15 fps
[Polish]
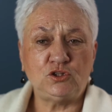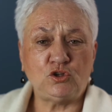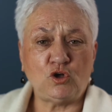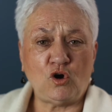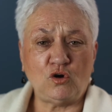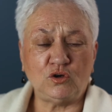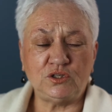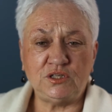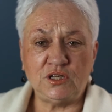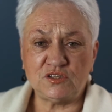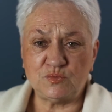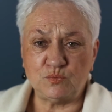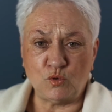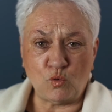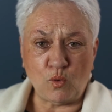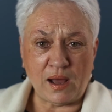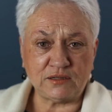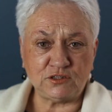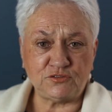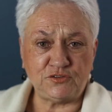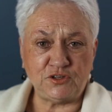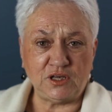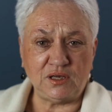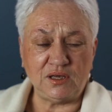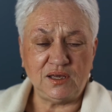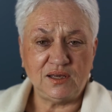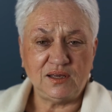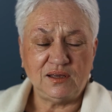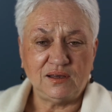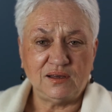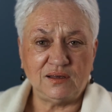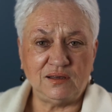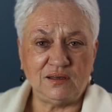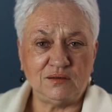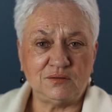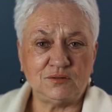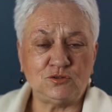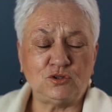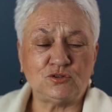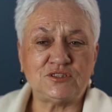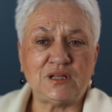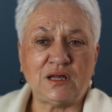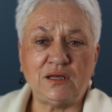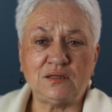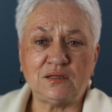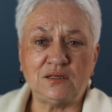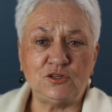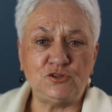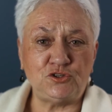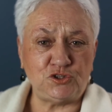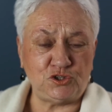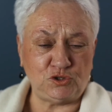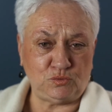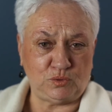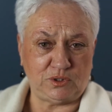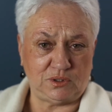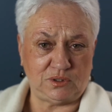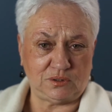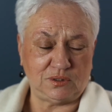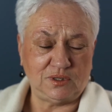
to jest mu łatwiej, y, dostaje takiej siły